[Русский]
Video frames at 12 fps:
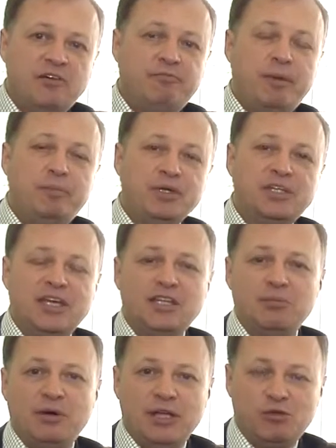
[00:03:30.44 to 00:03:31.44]
попытке
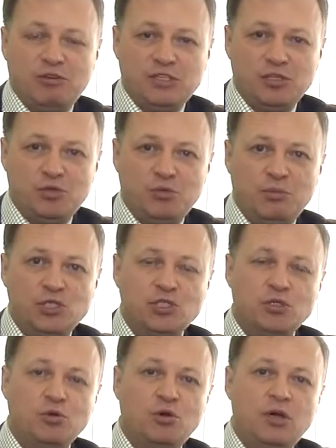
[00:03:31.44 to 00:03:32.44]
отобрать у вас эту
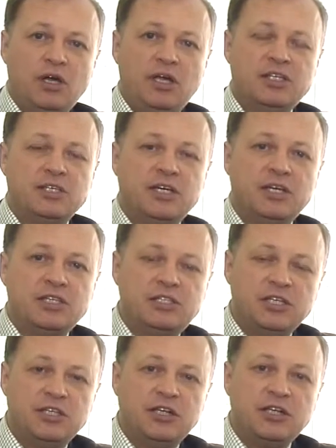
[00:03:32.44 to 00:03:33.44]
машину и закрыть
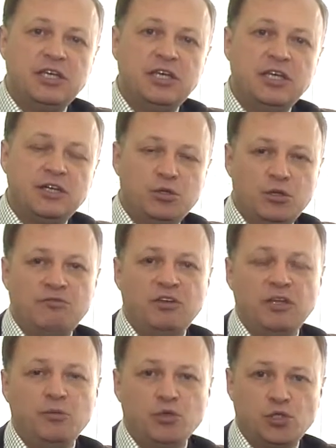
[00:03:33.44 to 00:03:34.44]
те долги, которые
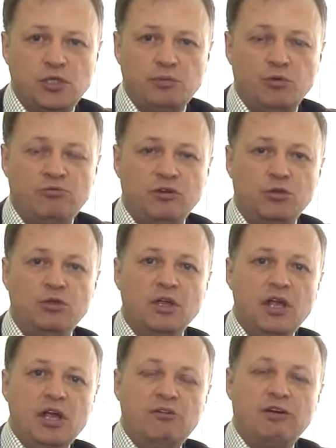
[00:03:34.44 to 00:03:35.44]
вы не можете ему вернуть.
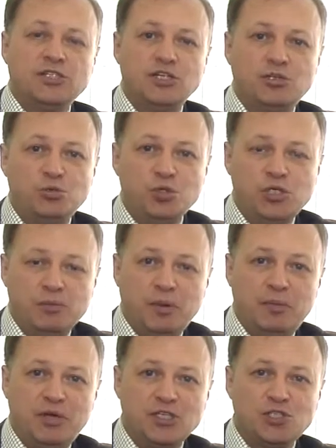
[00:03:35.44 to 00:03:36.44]
Ваша теща
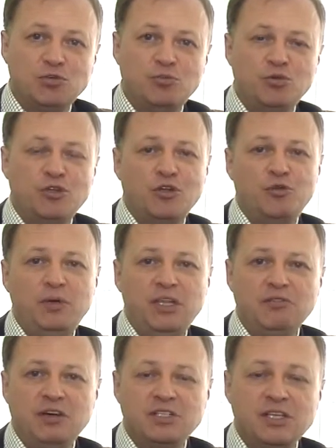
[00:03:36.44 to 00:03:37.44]
по-прежнему будет
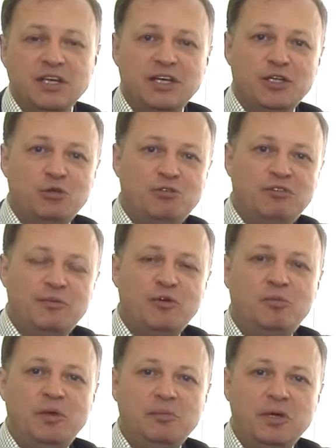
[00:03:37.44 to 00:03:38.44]
любить вас, готовить вам
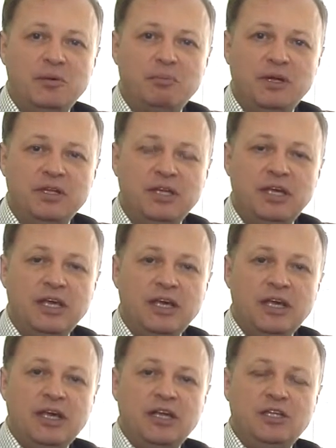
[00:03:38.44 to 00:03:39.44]
любимые блины.
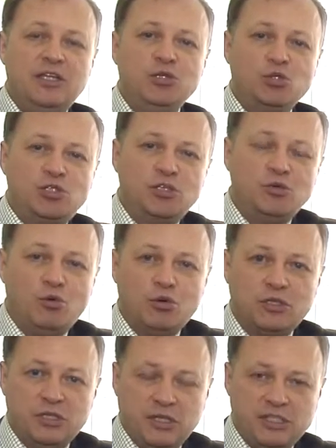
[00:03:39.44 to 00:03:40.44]
Дедушкин
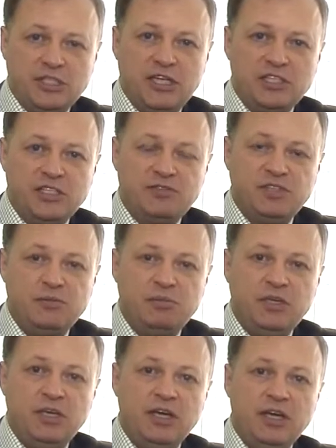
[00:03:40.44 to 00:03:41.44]
орден останется в
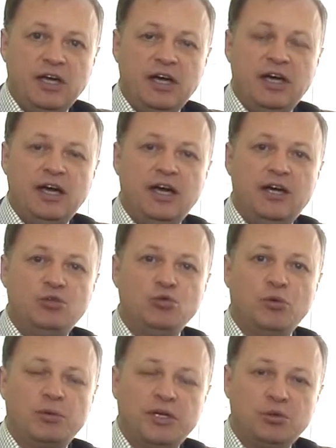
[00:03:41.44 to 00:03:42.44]
семье, а
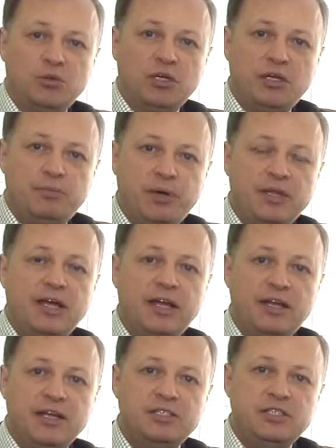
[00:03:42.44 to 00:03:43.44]
дом, который
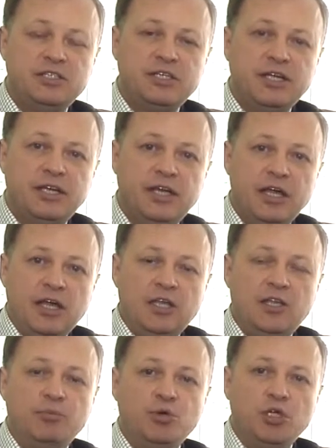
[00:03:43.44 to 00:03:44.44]
продали родители,
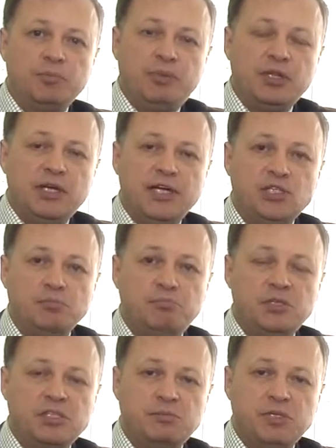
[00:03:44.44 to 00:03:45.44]
не будет потрачен
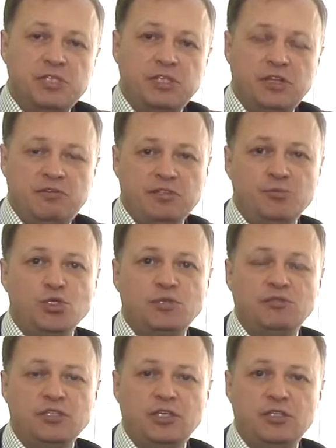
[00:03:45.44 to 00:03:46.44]
бессмысленно.
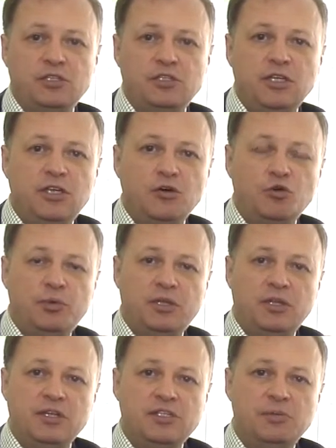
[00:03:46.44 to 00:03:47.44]
Возможно, вы за эти деньги
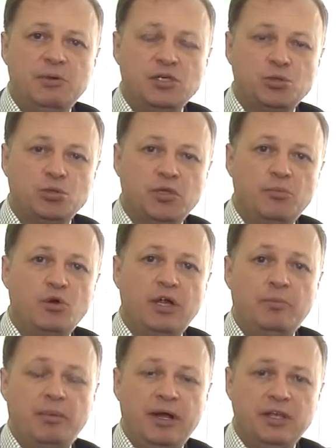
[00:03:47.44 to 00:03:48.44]
купите для себя что-то
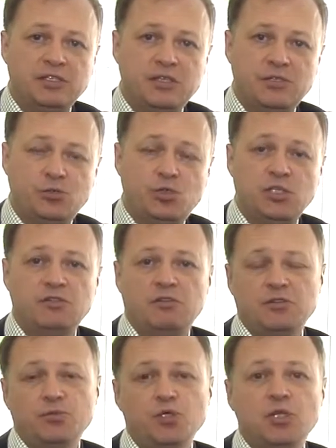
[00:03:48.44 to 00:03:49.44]
более полезное и существенное,
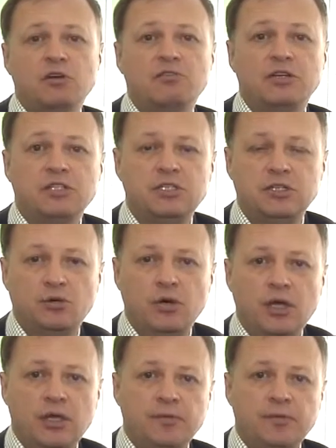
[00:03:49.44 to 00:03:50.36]
возможно, квартиру.